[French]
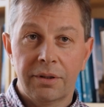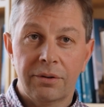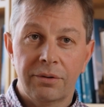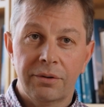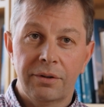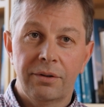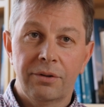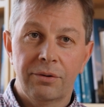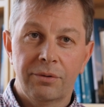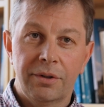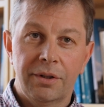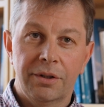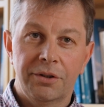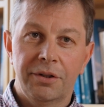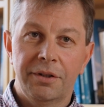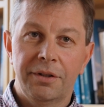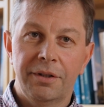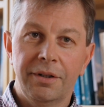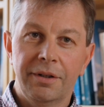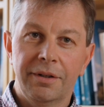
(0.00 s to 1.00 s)
transition
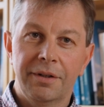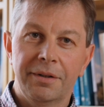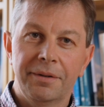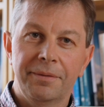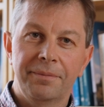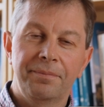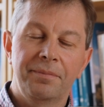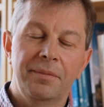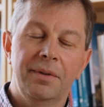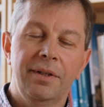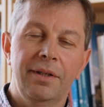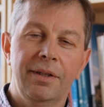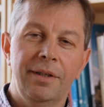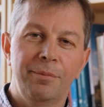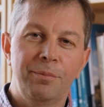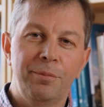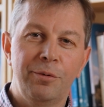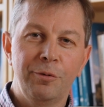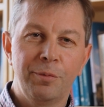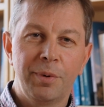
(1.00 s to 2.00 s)
énergétique et
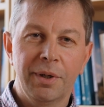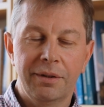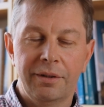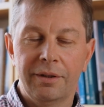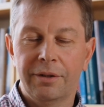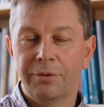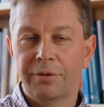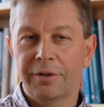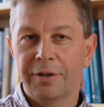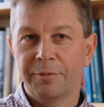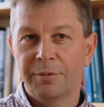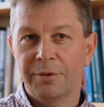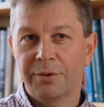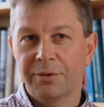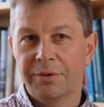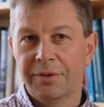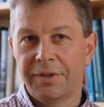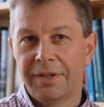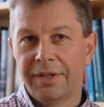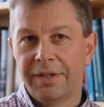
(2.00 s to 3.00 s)
plus particulièrement
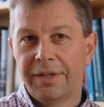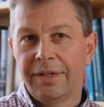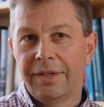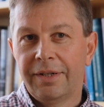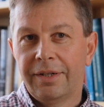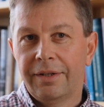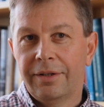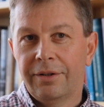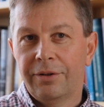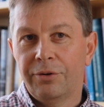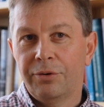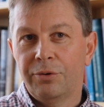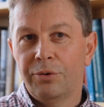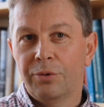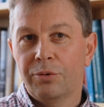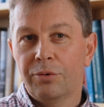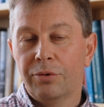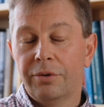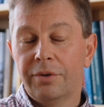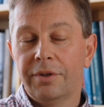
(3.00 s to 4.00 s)
du
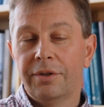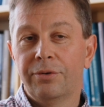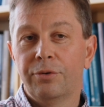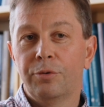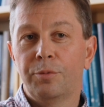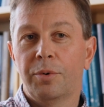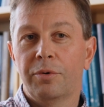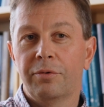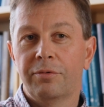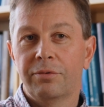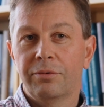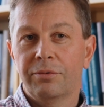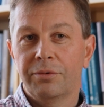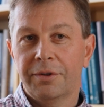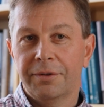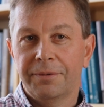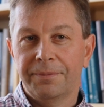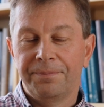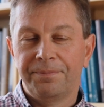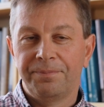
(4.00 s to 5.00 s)
rôle des eaux
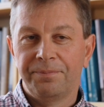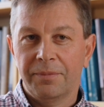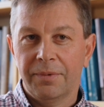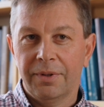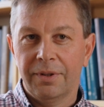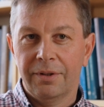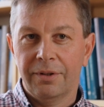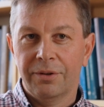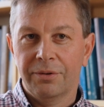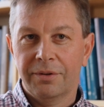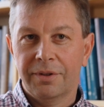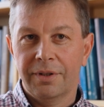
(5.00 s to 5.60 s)
profondes dans